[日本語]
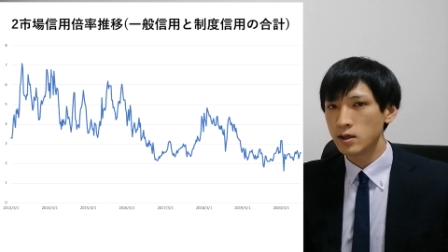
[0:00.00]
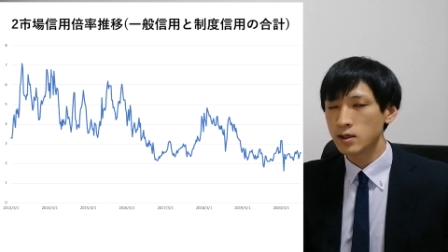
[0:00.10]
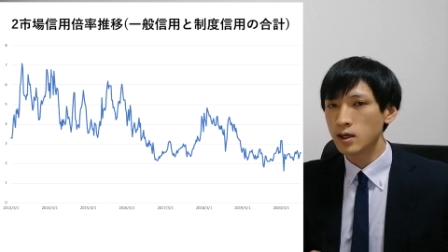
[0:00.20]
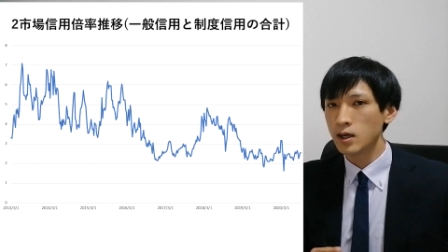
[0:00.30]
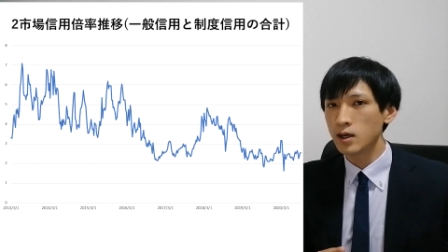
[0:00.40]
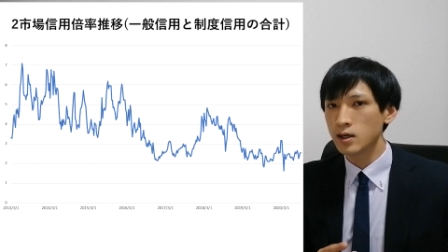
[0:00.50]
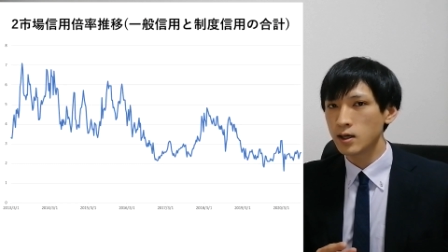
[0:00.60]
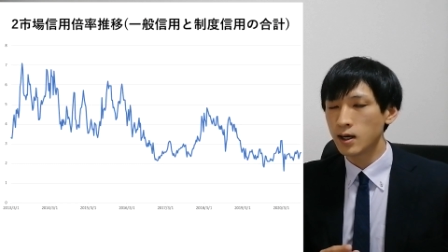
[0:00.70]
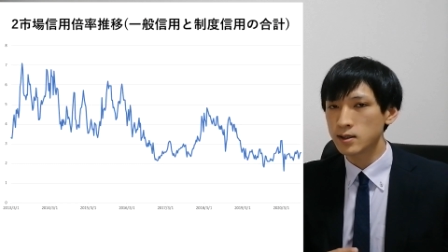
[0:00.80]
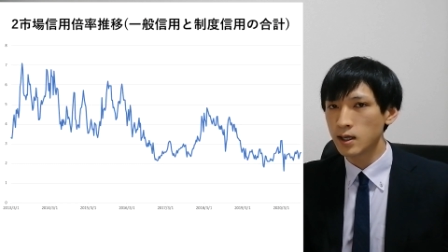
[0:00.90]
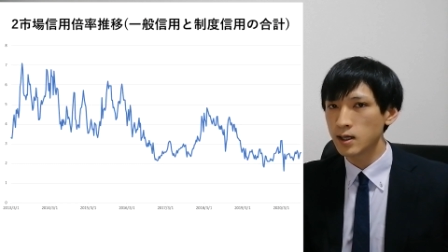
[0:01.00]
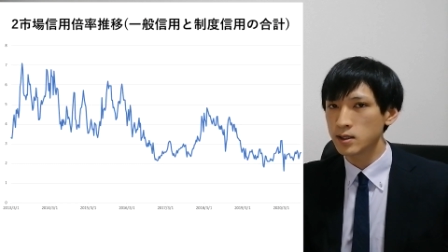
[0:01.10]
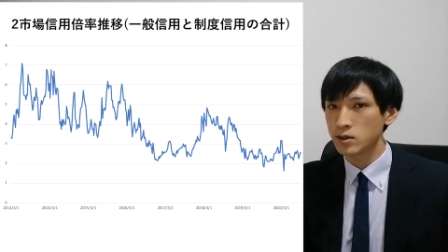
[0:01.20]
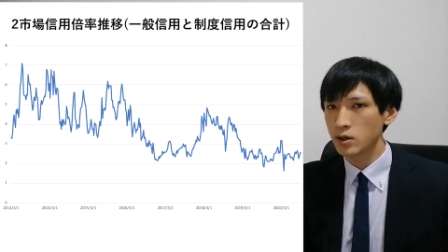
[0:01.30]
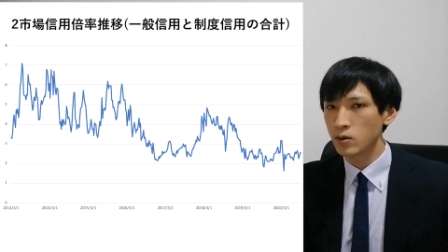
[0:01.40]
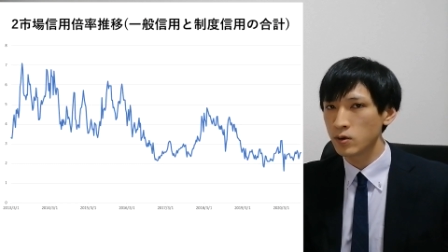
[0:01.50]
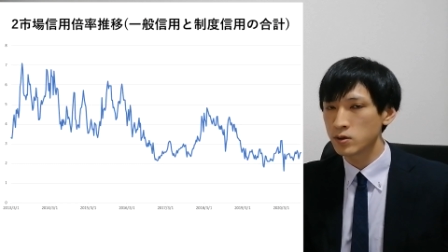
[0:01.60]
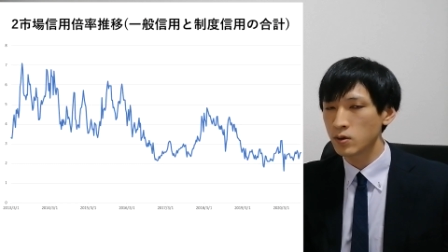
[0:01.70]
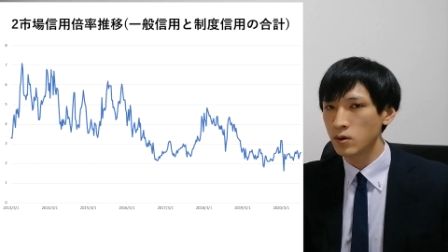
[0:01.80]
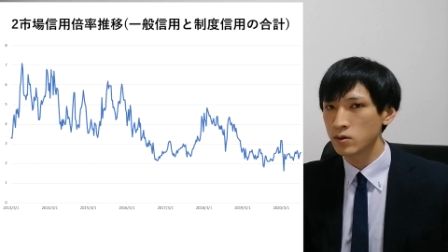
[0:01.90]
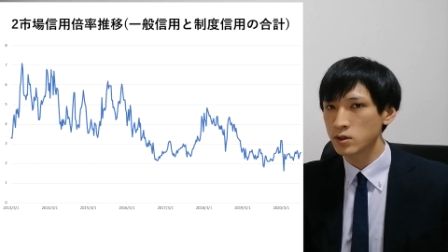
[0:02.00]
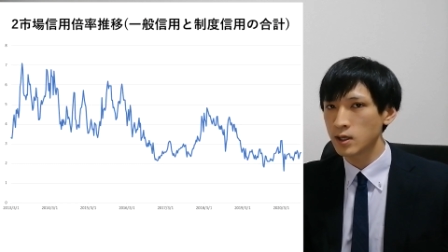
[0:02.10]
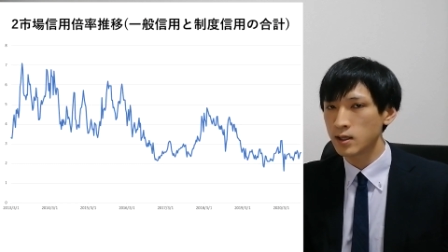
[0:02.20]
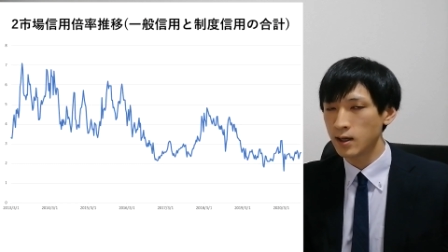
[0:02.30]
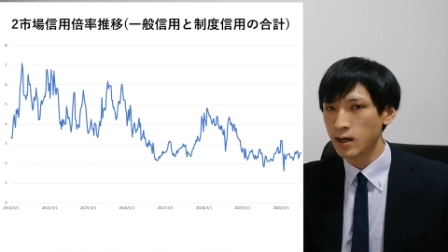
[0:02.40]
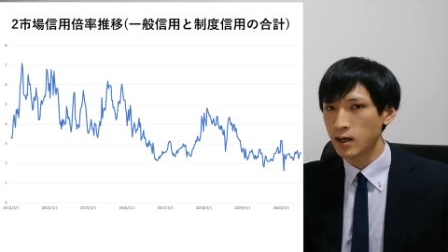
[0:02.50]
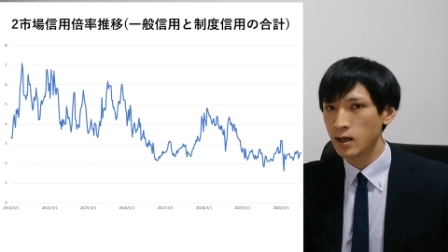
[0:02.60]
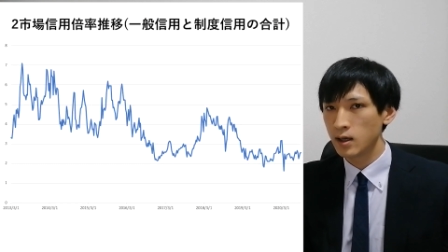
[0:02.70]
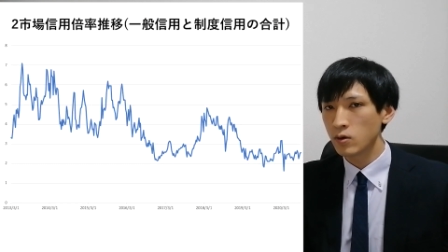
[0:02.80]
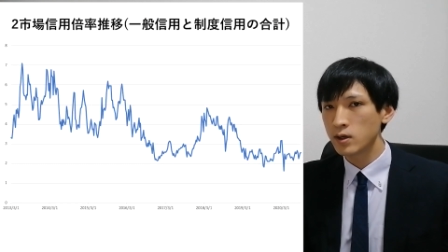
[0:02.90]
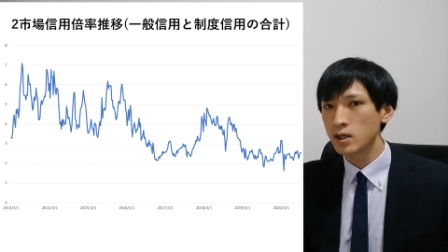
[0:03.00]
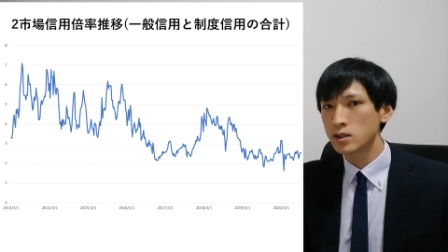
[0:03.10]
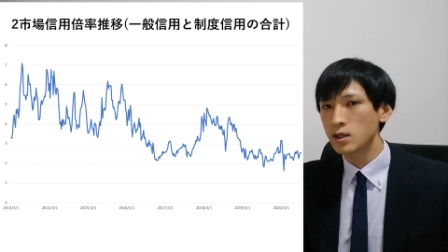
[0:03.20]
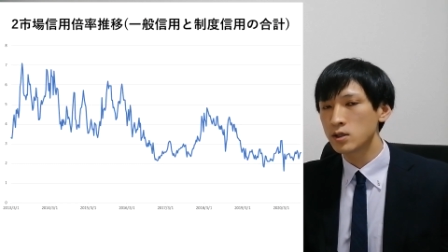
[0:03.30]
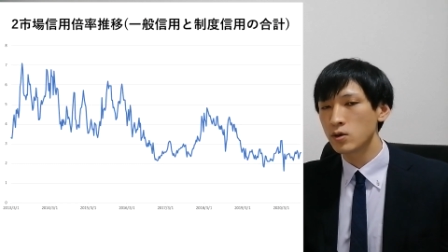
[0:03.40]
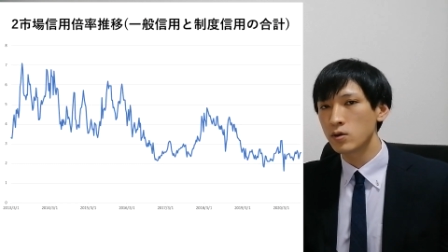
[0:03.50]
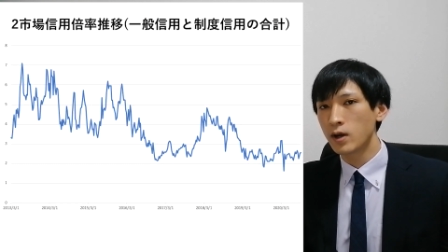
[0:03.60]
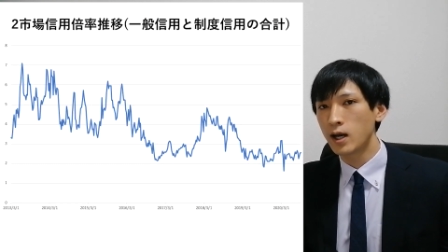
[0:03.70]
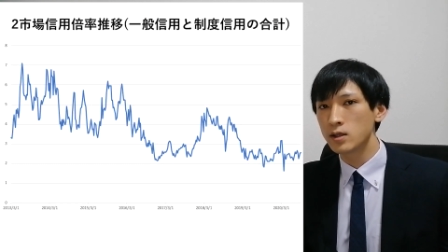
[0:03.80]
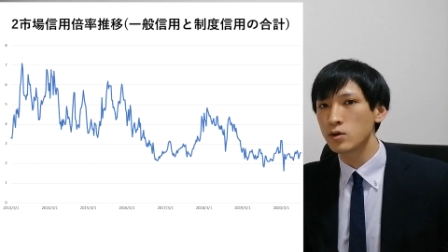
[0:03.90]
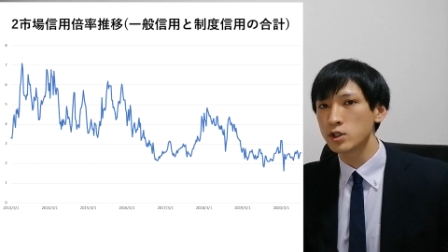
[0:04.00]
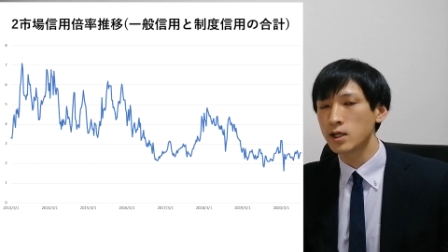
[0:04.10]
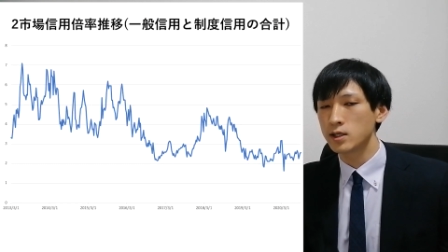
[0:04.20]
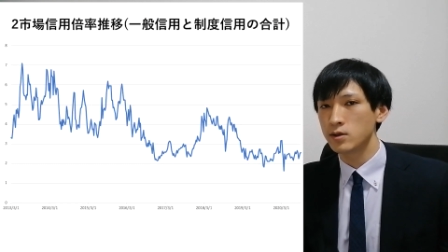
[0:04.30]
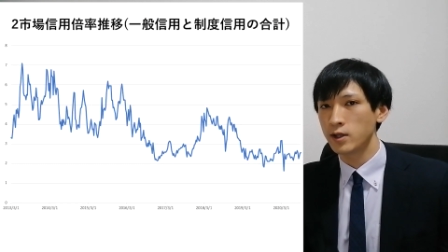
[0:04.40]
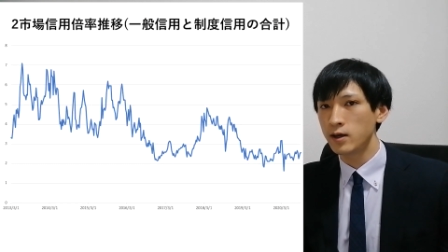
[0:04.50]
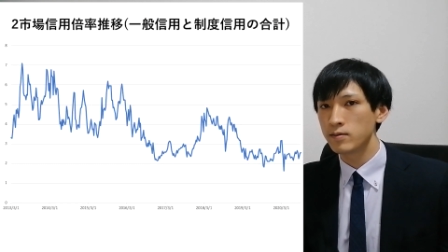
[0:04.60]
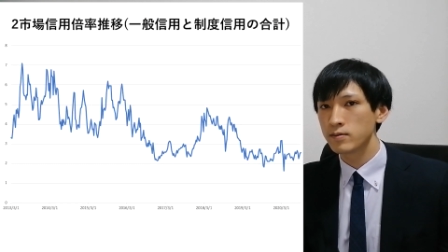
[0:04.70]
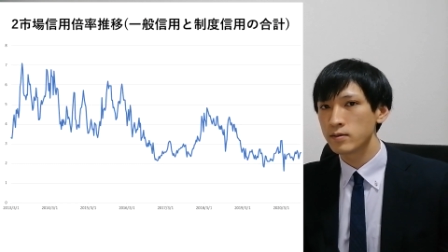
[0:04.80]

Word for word: 日経平均が3月に大底をつけて、今月でちょうど半年なんですよね。